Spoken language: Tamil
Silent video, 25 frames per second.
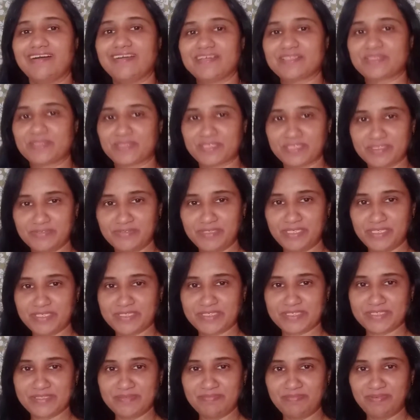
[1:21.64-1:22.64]
தொடர்ந்து வீடியோஸ்
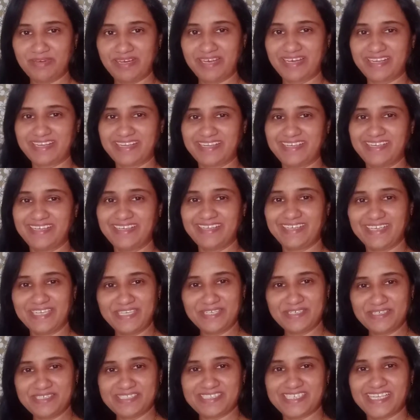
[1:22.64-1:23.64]
வந்து பாருங்கள்
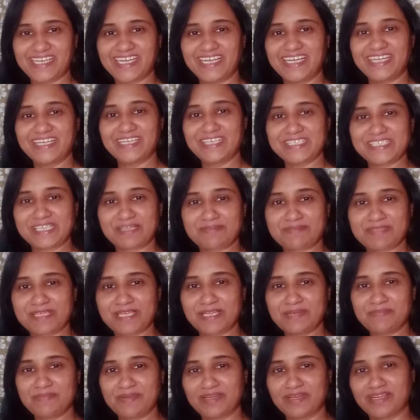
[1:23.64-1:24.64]
என்னோடய சேனலை நீங்கள்
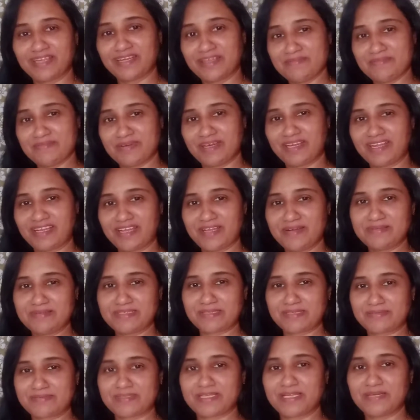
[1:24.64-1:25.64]
சப்ஸ்கிரைப் பண்ணலாம் மறக்காமல்
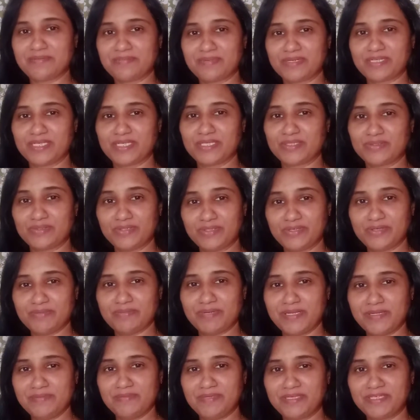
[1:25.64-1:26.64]
சப்ஸ்கிரைப் பண்ணுங்கள் கூட
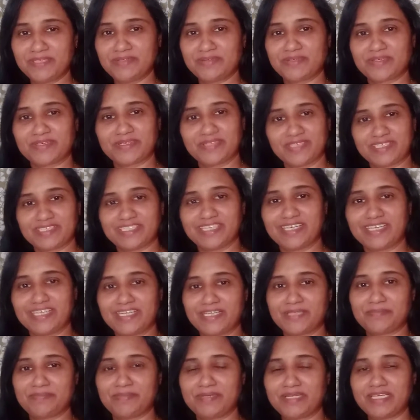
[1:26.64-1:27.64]
பெல் பட்டன் வரும் அதையும்
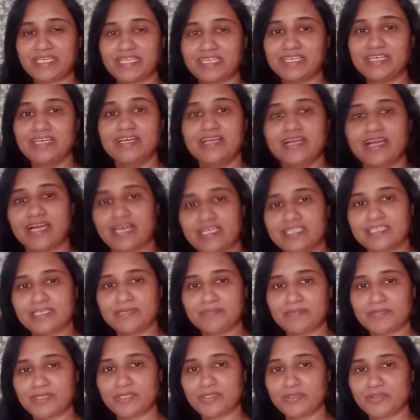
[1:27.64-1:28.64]
கிளிக் பண்ணுங்கள்
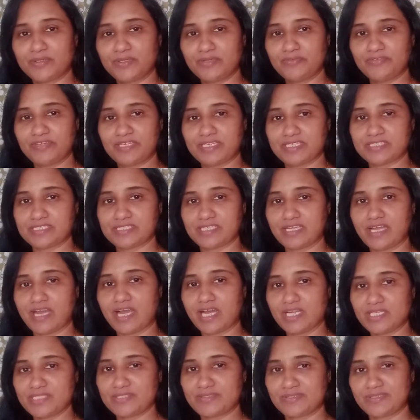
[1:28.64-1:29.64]
அதுக்கப்புறம் நோட்டிஃபிகேஷன்
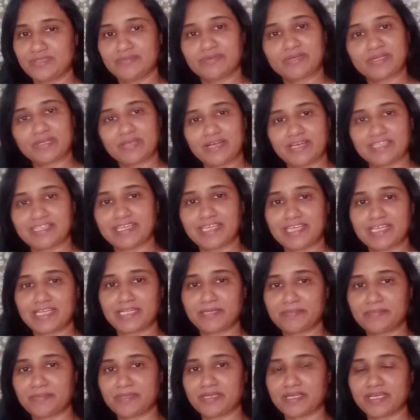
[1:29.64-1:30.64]
ஆல்னு சொல்லி வரும் அதையும்
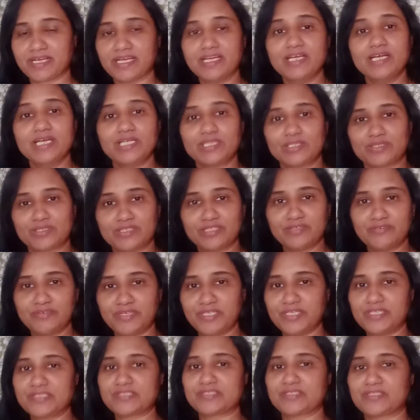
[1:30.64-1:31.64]
கிளிக் பண்ணுங்கள் தொடர்ந்து
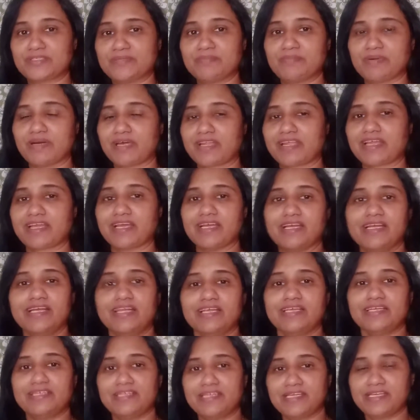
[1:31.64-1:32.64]
வீடியோஸ் வந்து பாருங்கள்
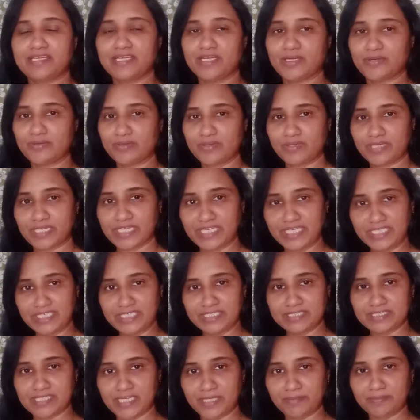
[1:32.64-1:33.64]
இன்றைக்கி நான் உங்களோட என்ன
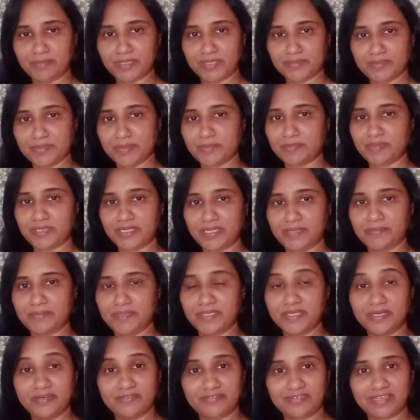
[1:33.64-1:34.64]
ஷேர் பண்ண போகிறேன்
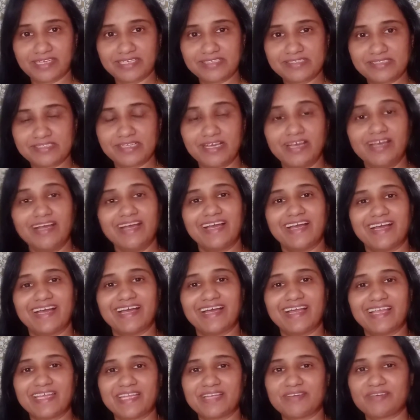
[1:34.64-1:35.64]
அப்படின்னா ஃப்ரெண்ட்ஸ்
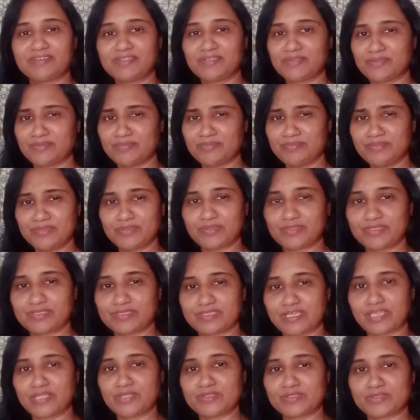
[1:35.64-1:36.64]
எனக்கு வந்து ரொம்ப ஒரு
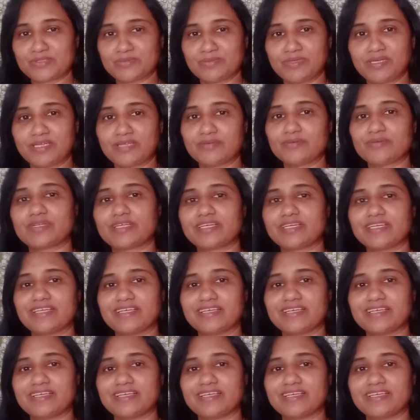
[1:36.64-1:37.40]
சந்தோஷமான ஒரு